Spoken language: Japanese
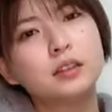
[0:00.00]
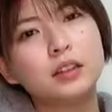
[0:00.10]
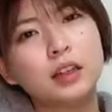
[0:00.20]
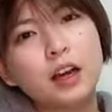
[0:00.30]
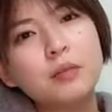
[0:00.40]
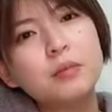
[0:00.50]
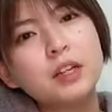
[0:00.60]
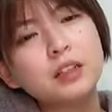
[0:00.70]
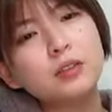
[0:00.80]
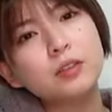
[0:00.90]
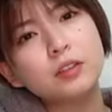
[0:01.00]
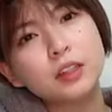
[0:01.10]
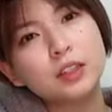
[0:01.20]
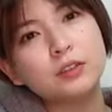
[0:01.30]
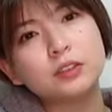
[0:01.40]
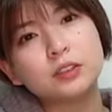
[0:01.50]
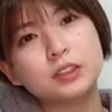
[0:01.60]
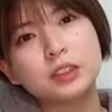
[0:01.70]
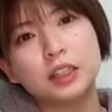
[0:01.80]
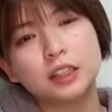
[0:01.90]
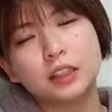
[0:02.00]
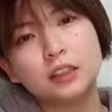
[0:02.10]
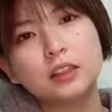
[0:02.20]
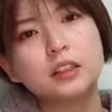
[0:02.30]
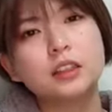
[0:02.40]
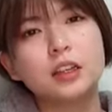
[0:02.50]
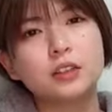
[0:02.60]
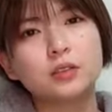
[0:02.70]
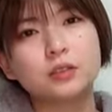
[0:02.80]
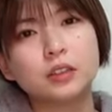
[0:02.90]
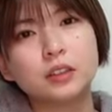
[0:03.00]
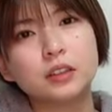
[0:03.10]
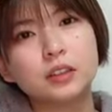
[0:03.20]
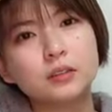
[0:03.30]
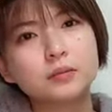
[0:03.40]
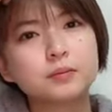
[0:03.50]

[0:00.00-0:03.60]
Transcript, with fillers: あんまりこう披露する機会なかなかない曲だから